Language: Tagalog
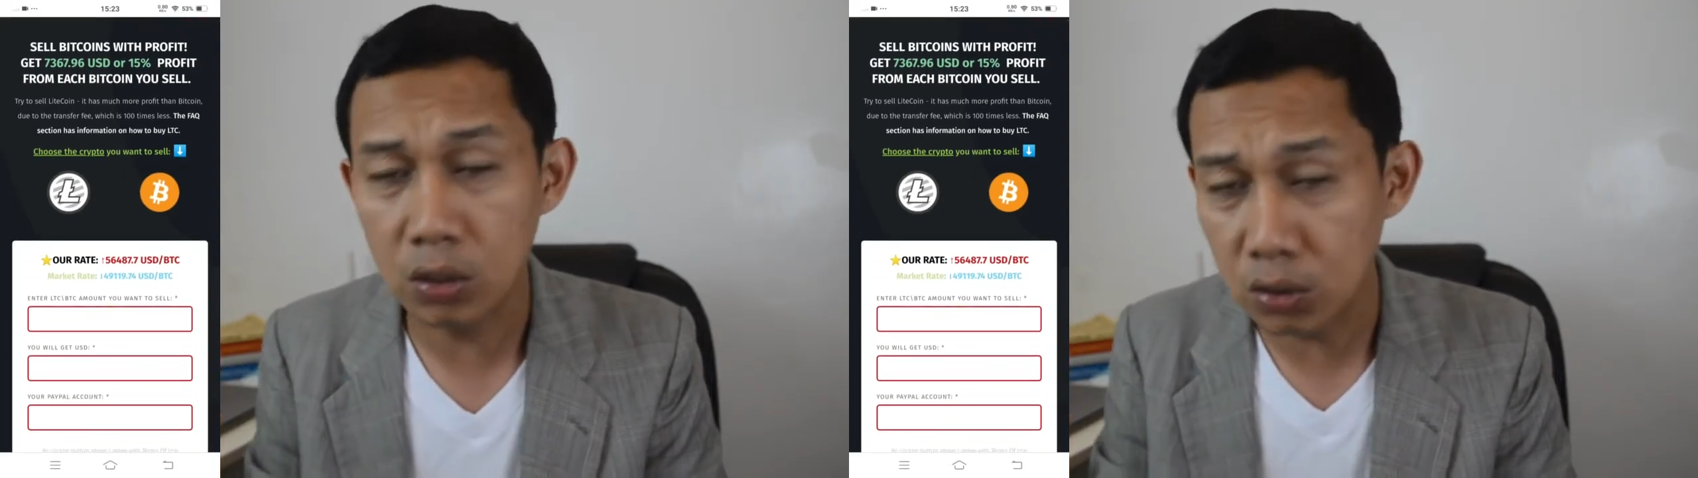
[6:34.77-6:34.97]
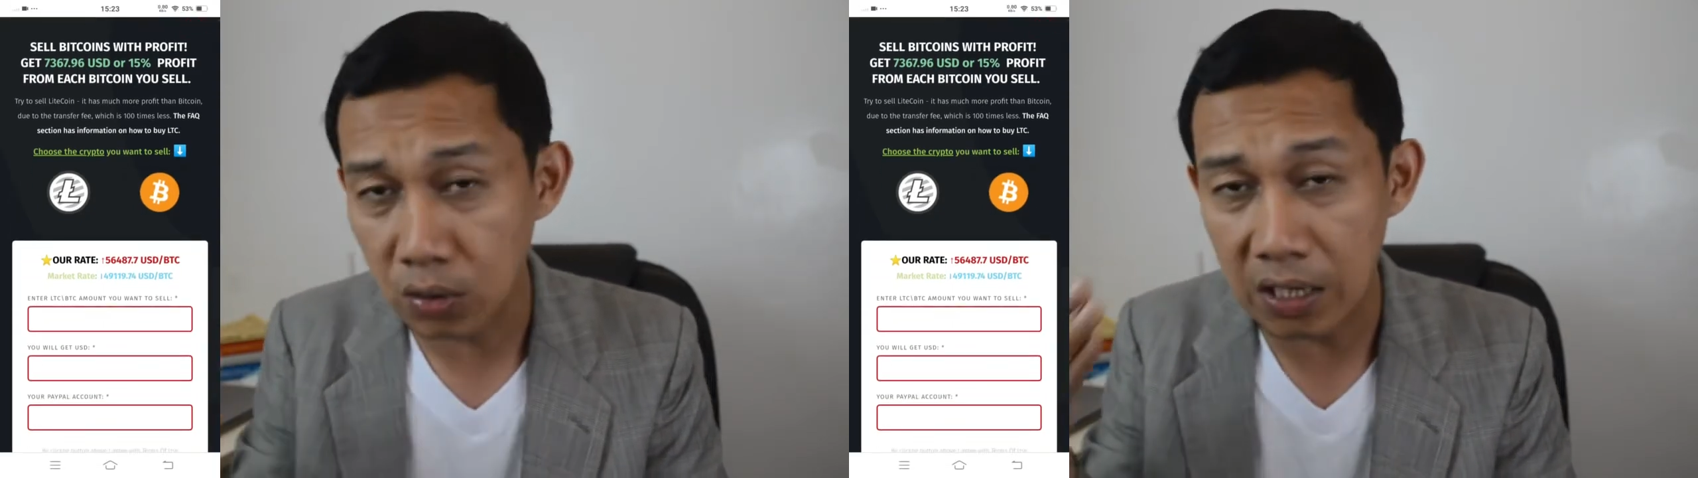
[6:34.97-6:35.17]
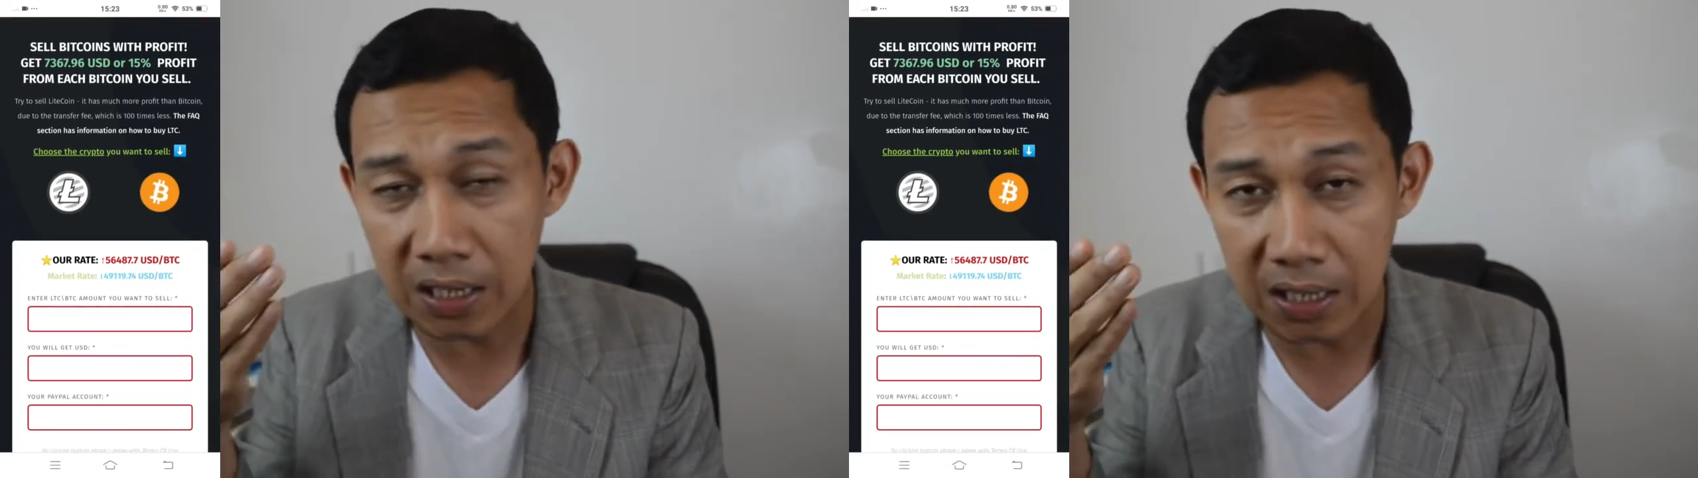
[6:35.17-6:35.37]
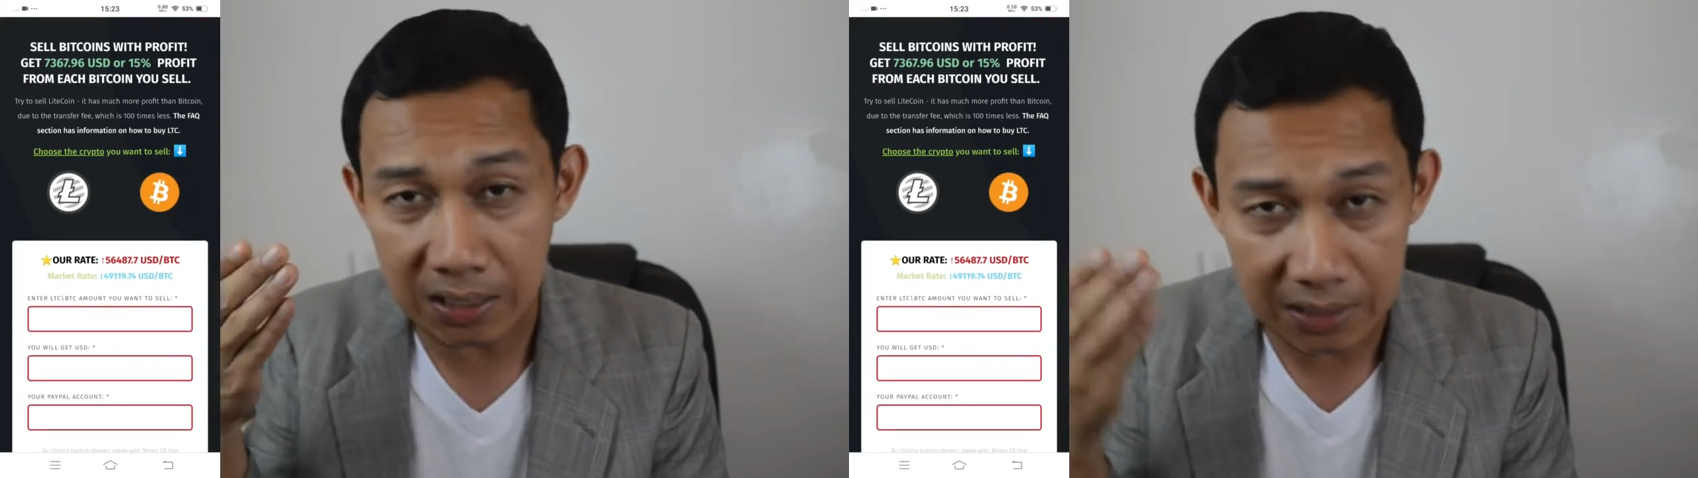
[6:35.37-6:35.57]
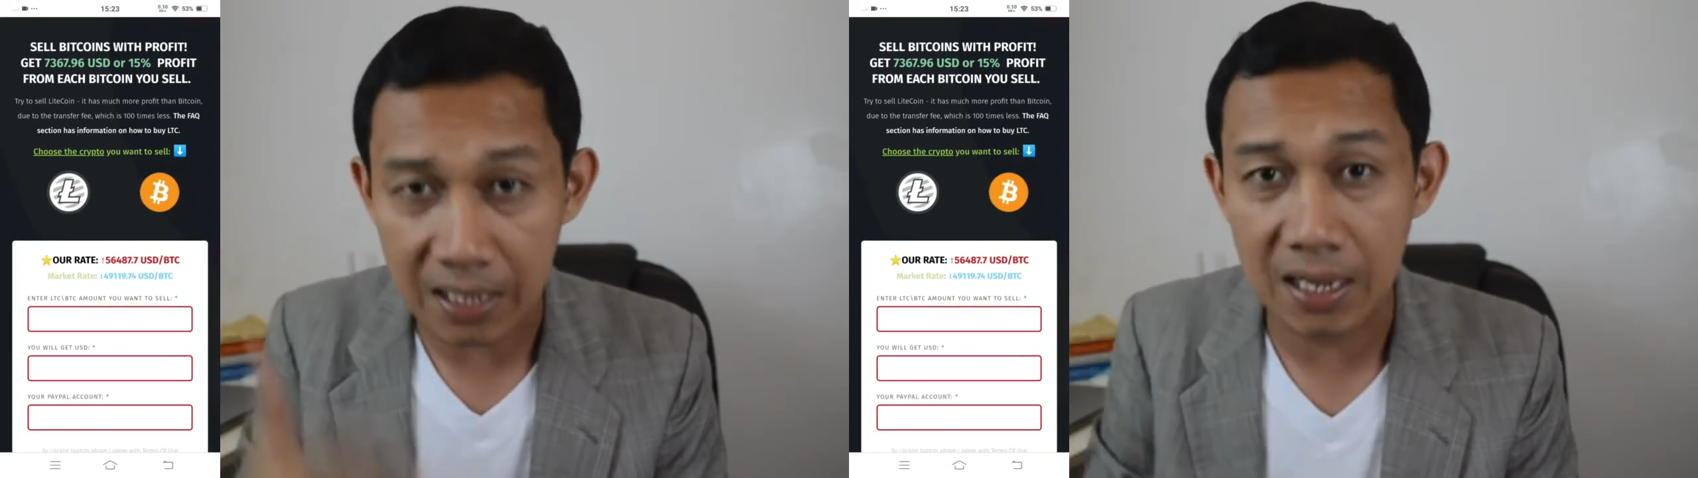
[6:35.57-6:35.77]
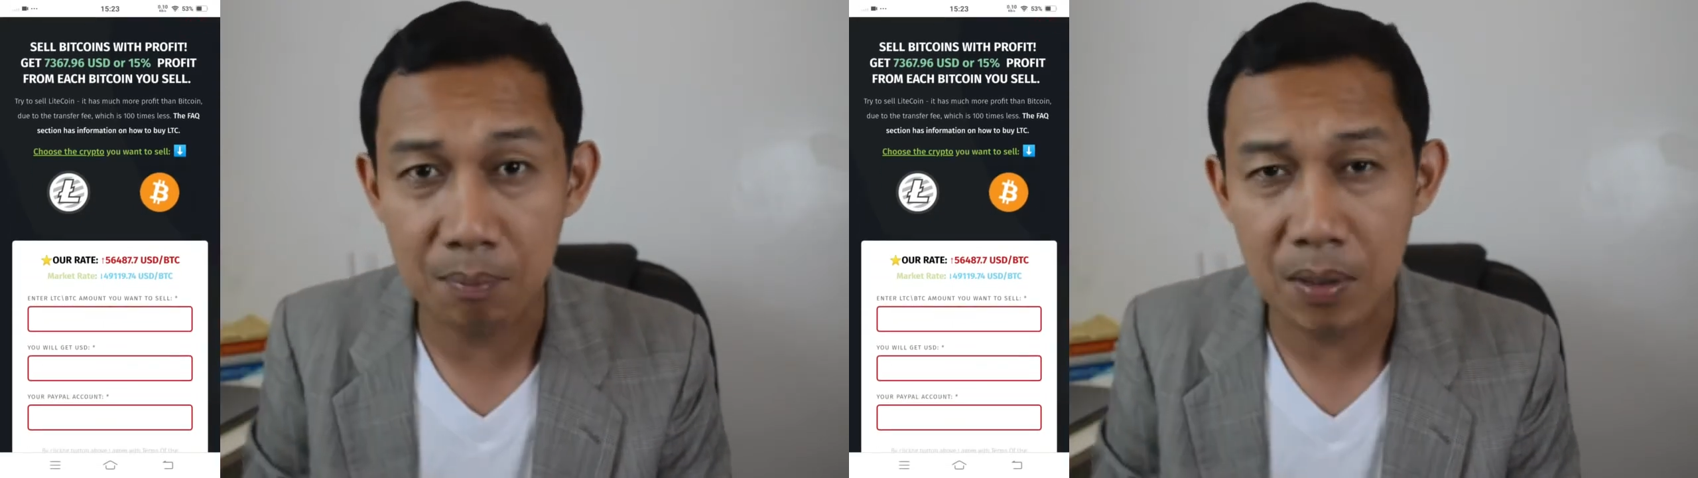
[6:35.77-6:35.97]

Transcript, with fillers: Although kikita ka,